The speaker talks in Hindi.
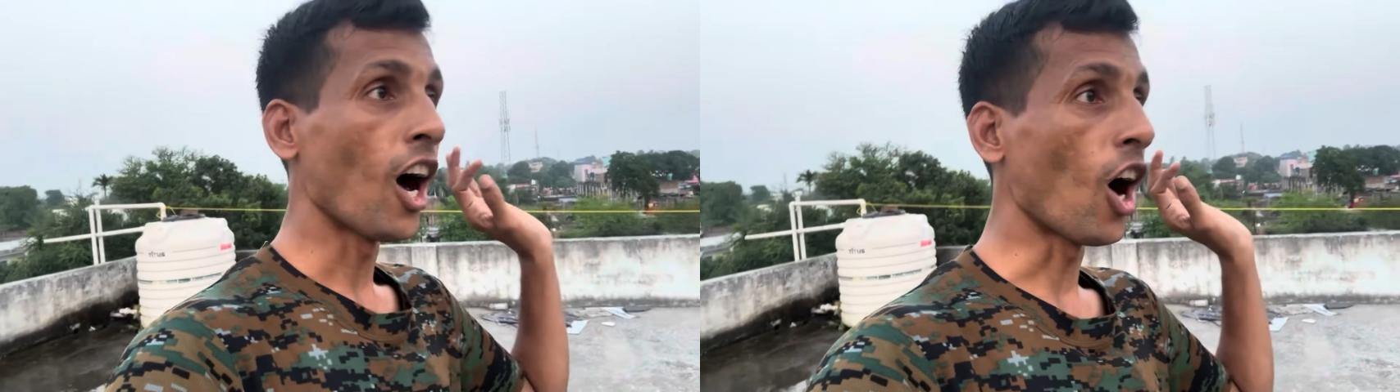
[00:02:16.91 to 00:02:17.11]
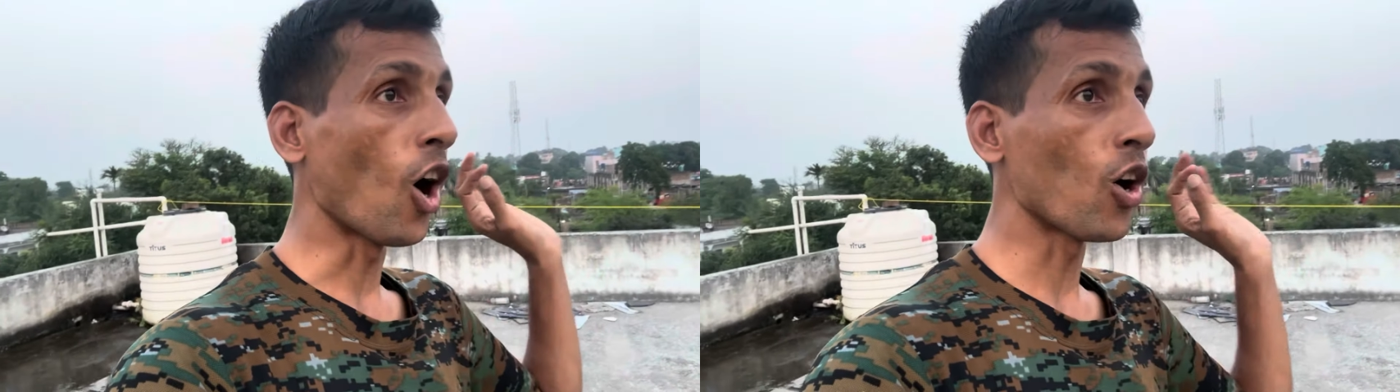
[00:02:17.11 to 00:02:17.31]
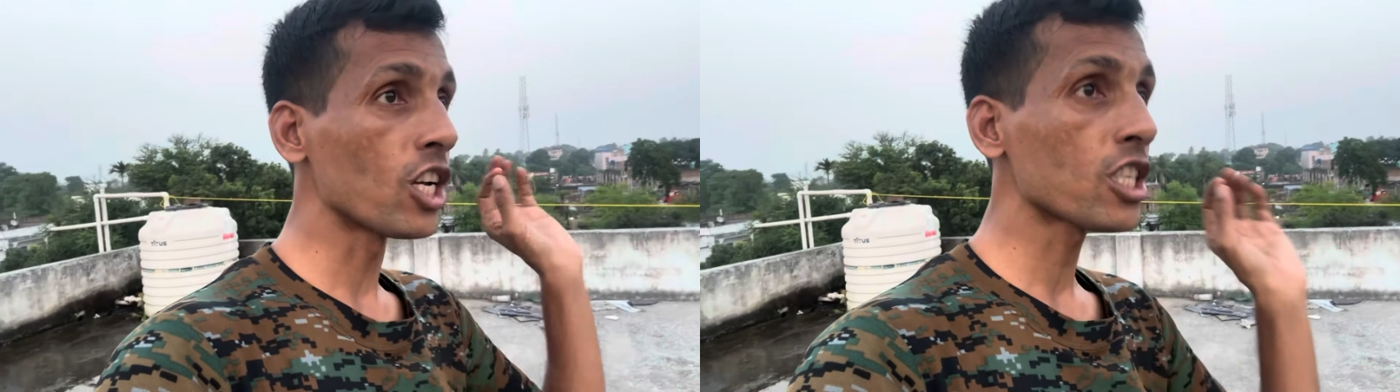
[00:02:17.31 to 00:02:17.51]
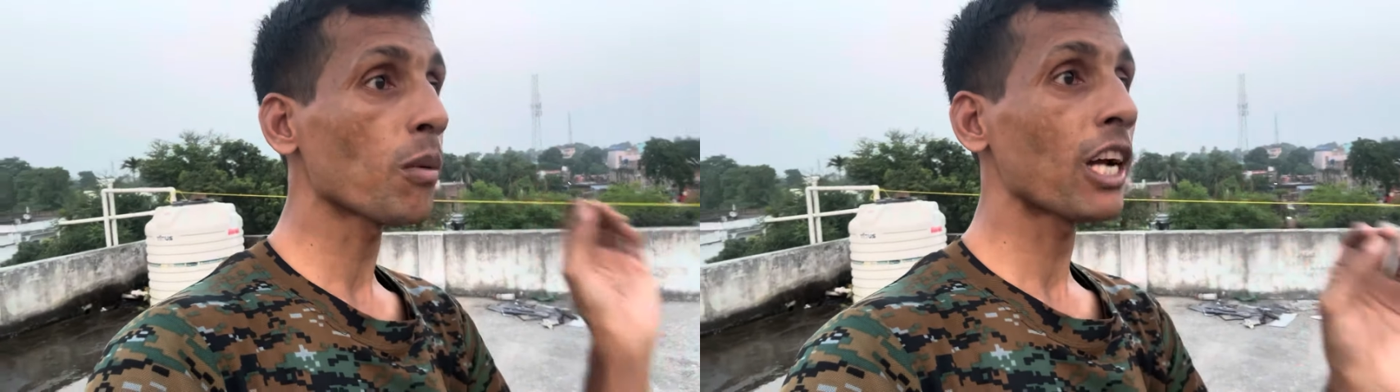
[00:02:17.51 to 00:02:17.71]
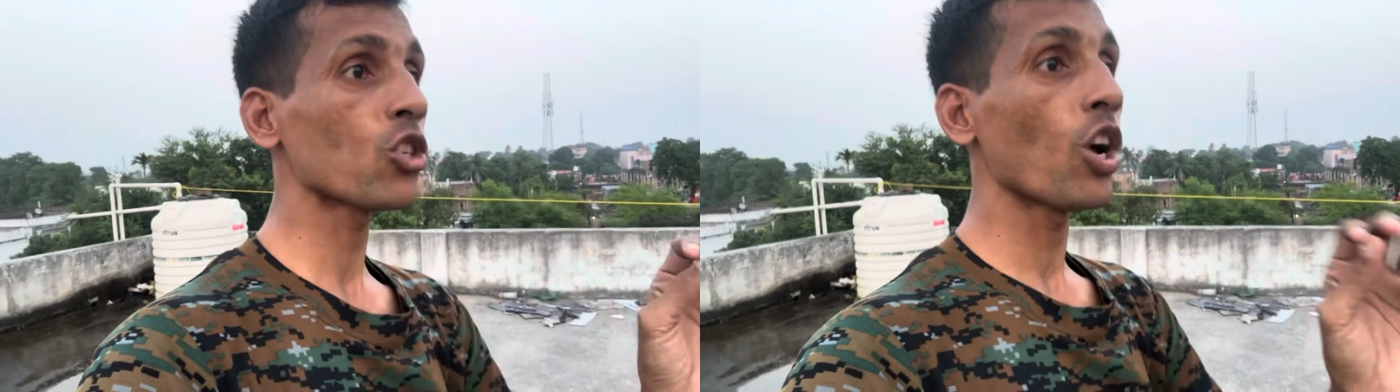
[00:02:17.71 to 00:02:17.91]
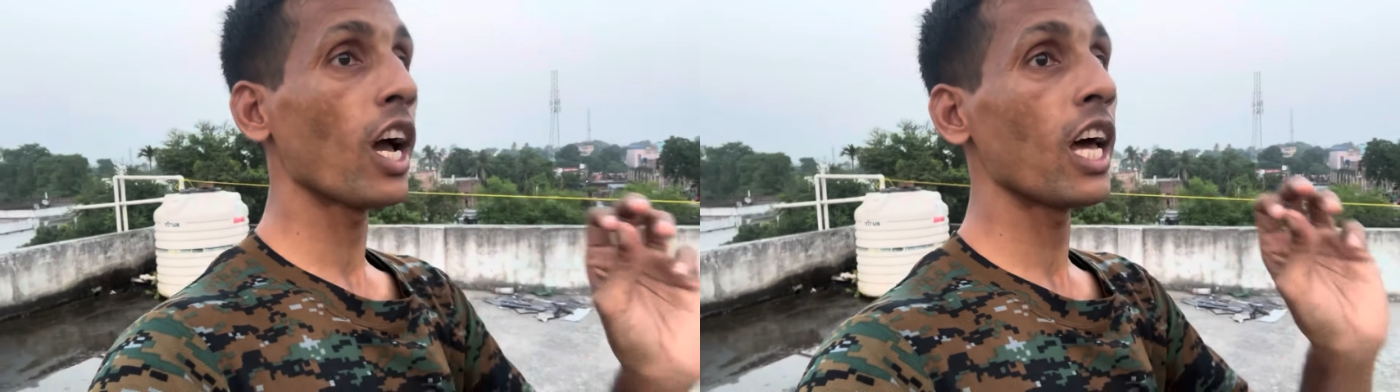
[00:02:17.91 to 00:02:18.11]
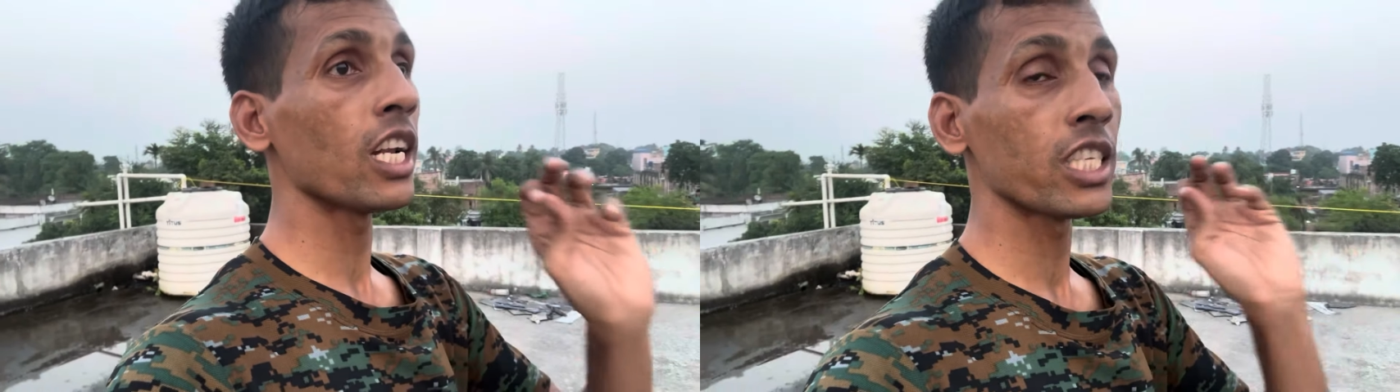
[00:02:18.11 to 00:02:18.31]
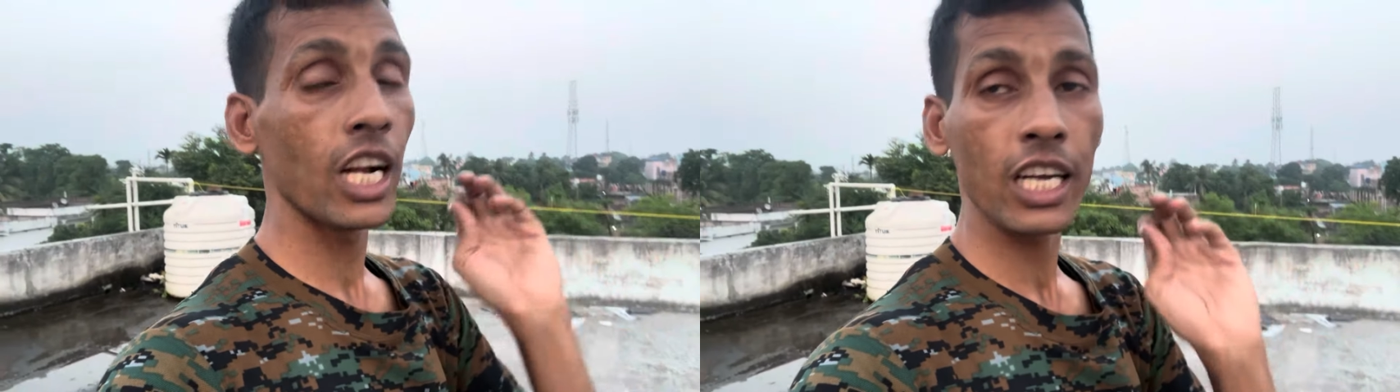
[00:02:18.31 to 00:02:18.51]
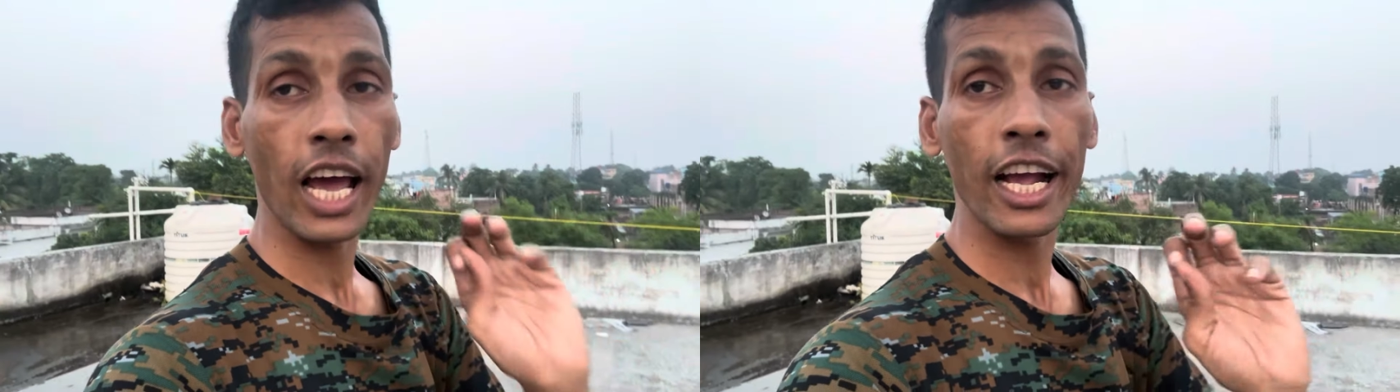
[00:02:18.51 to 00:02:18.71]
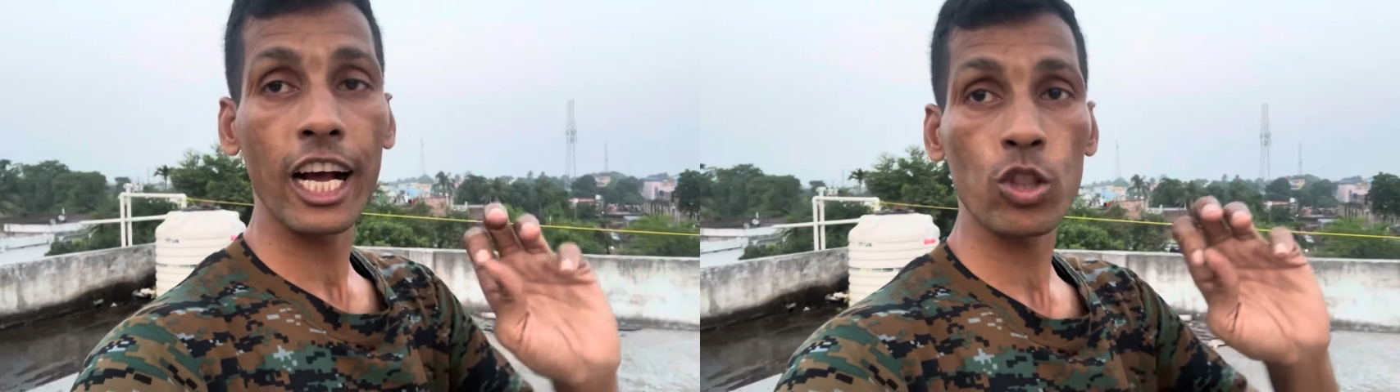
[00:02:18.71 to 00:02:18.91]
और इस बार जो है रिजल्ट
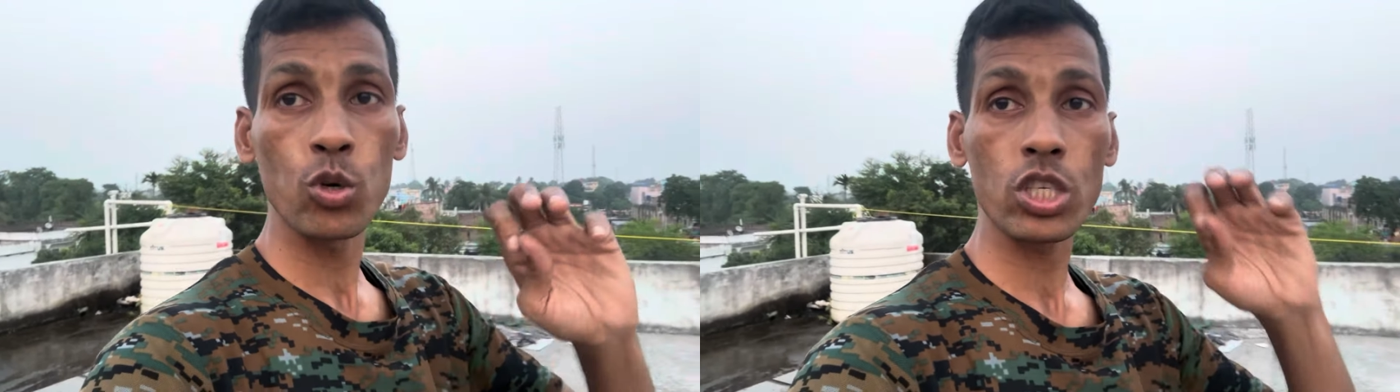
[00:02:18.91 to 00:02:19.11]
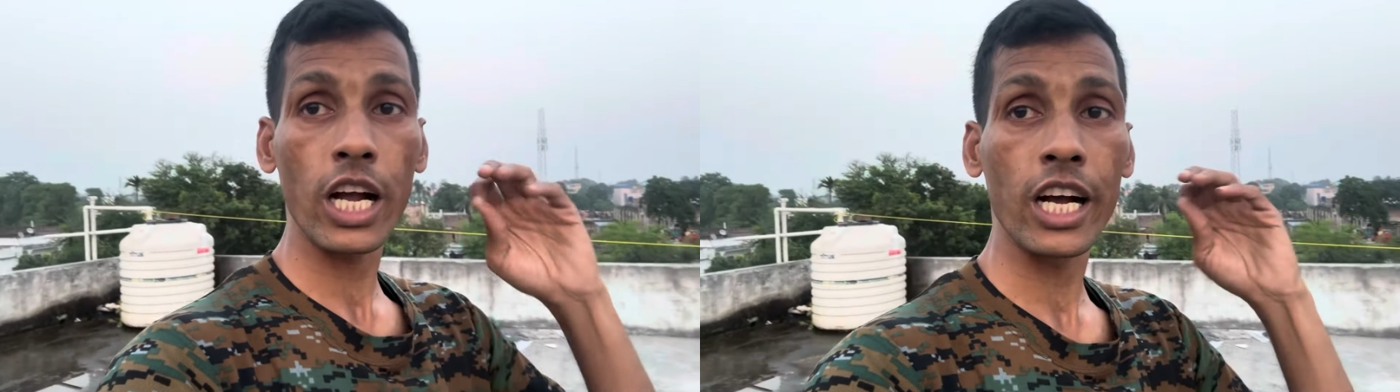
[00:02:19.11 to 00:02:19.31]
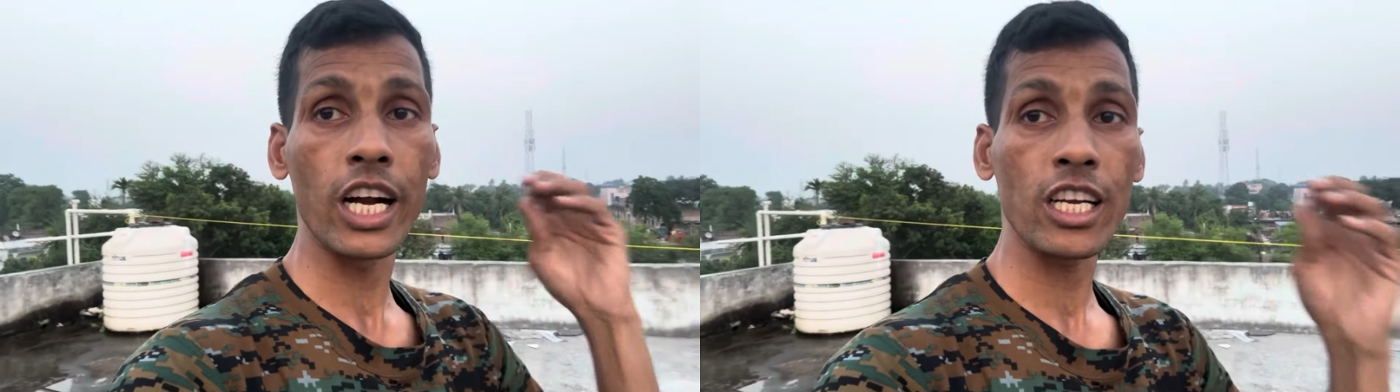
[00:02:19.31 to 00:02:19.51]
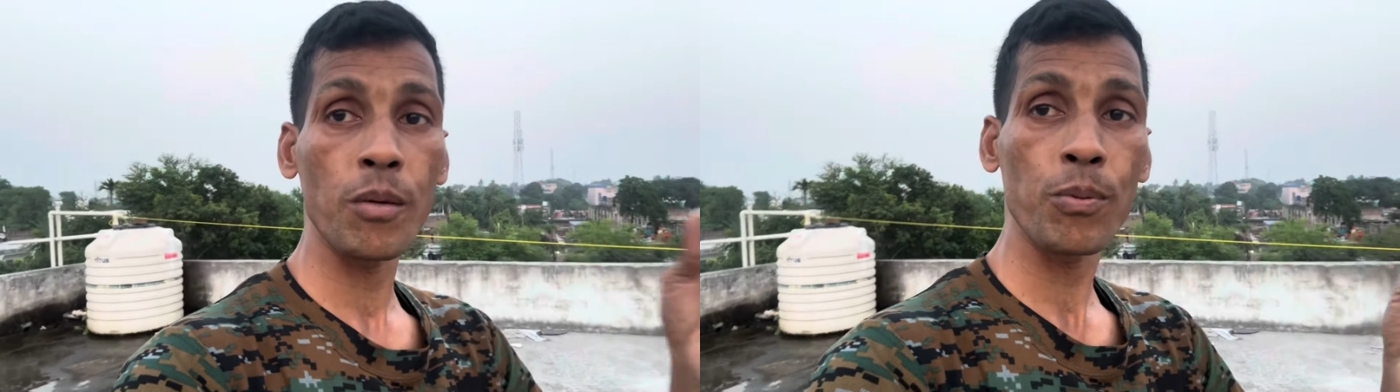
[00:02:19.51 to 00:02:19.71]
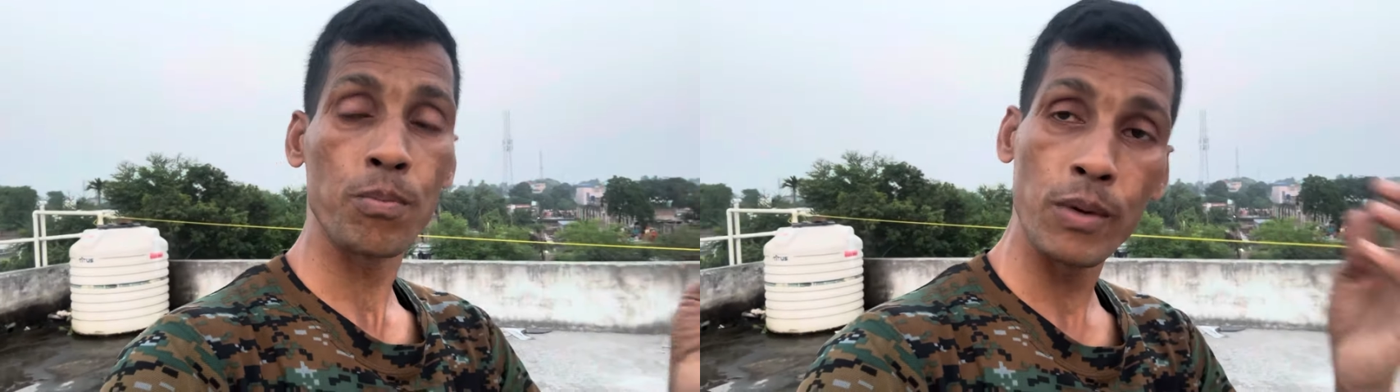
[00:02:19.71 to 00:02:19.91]
आएगा तो उसका कट ऑफ